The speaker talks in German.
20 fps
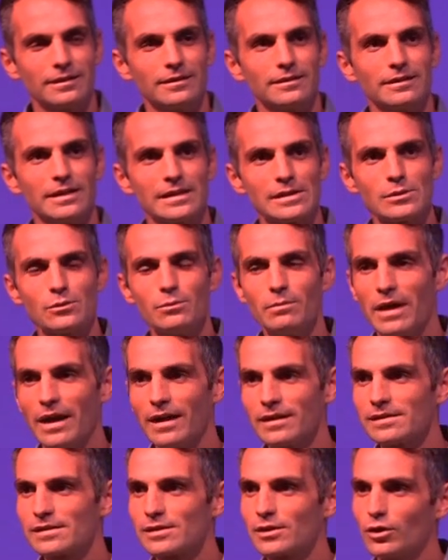dass du
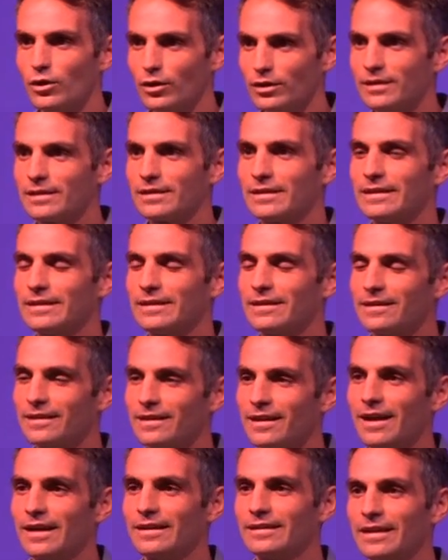merkst, Gott
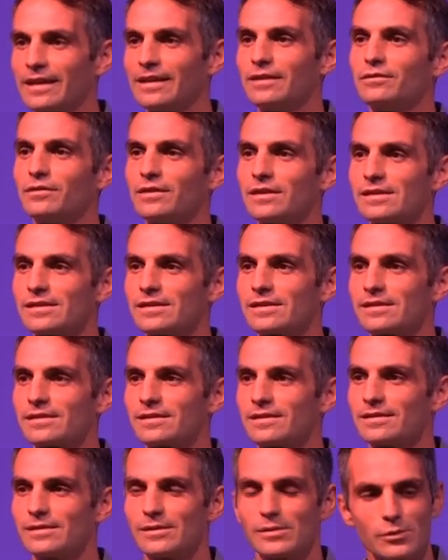hat
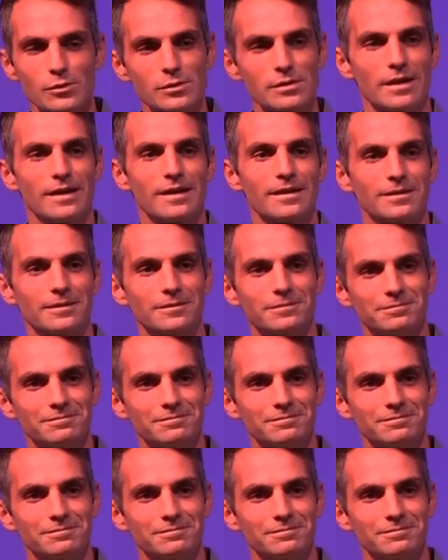etwas zu sagen.